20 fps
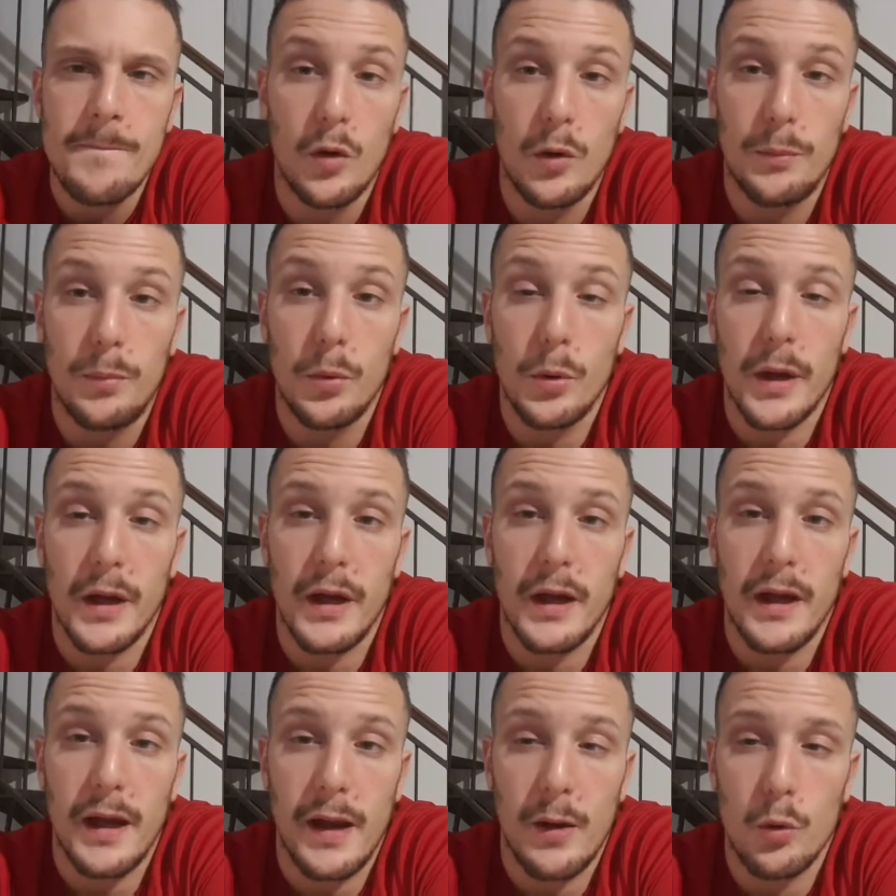
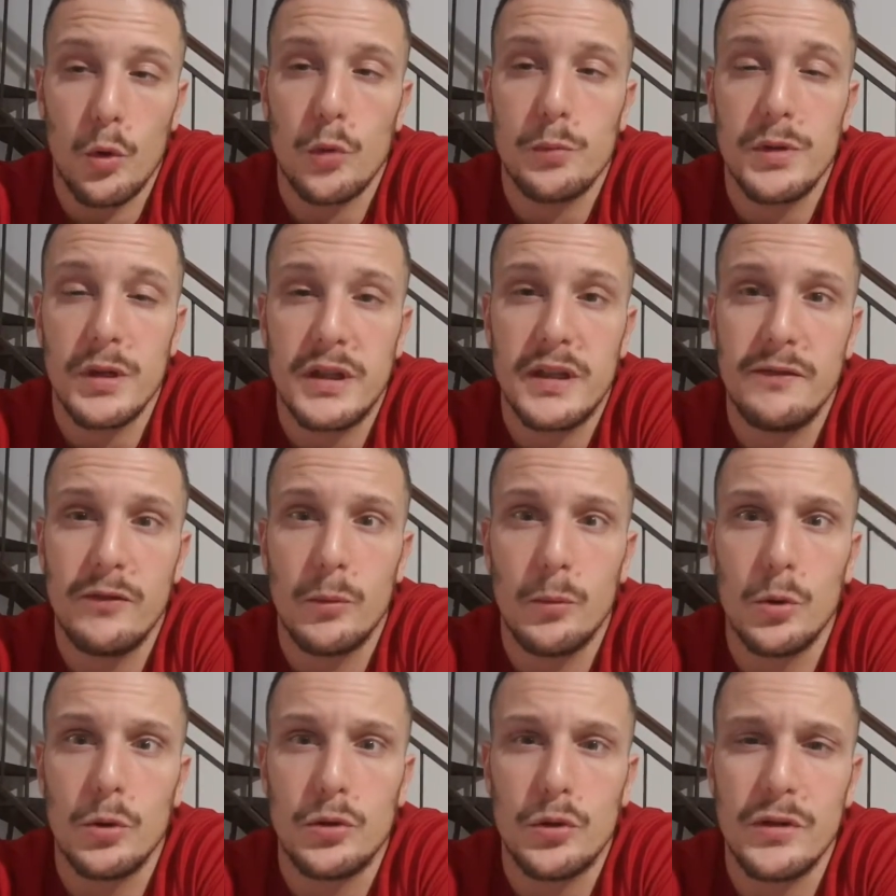Oppure è un
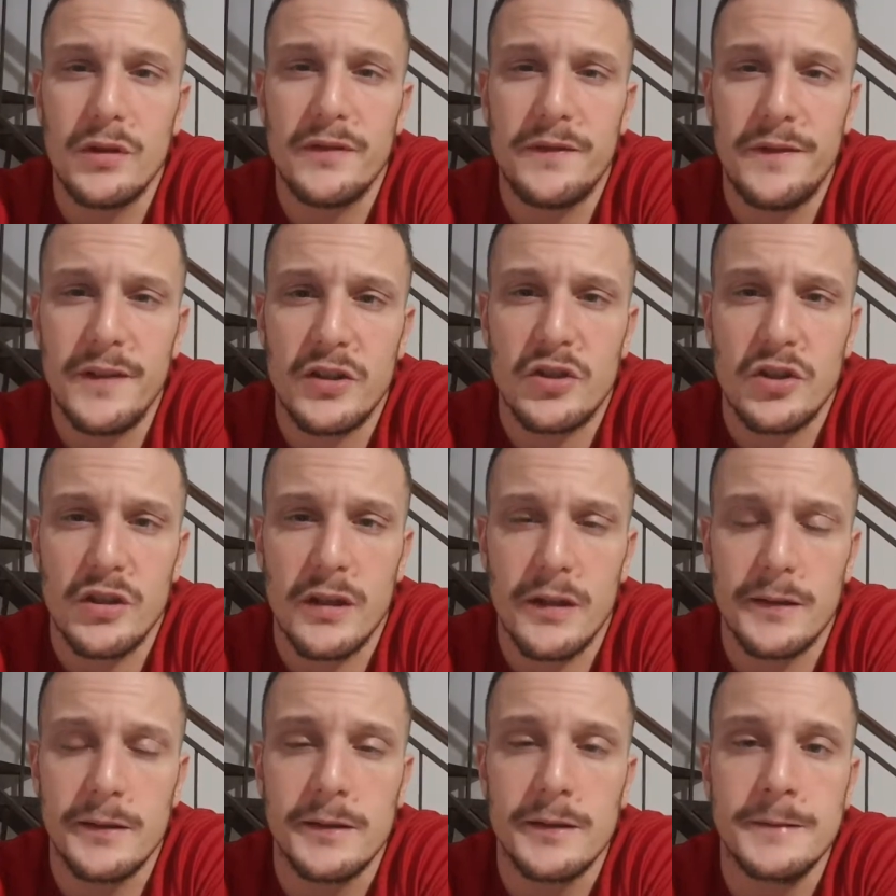obiettivo molto
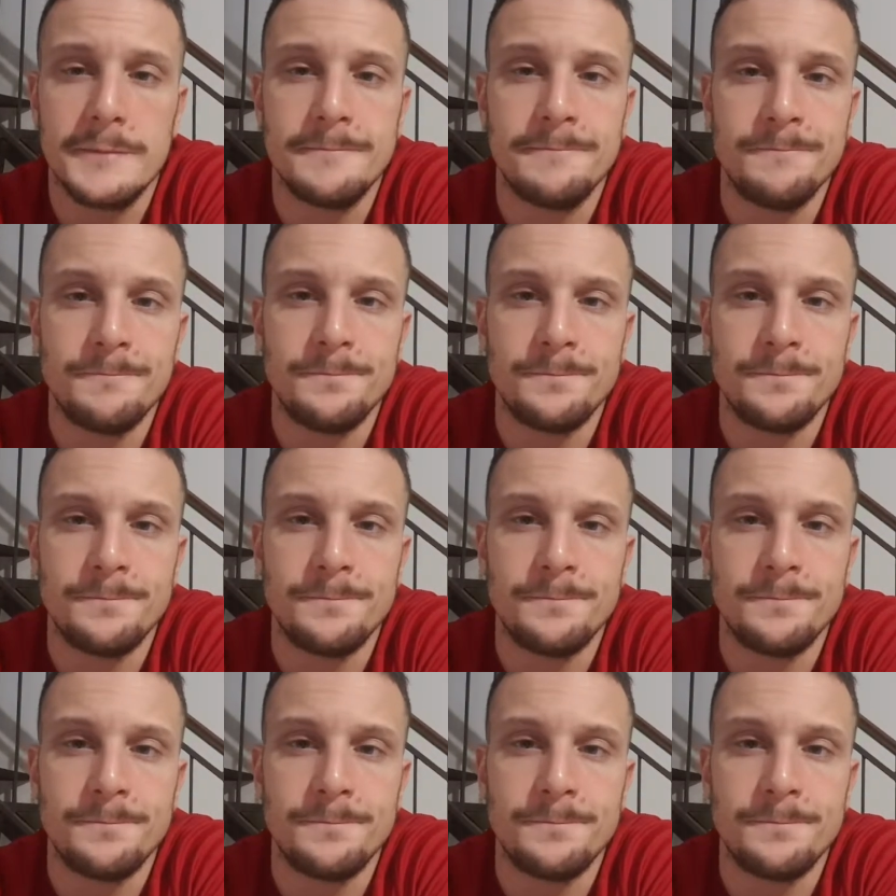difficile,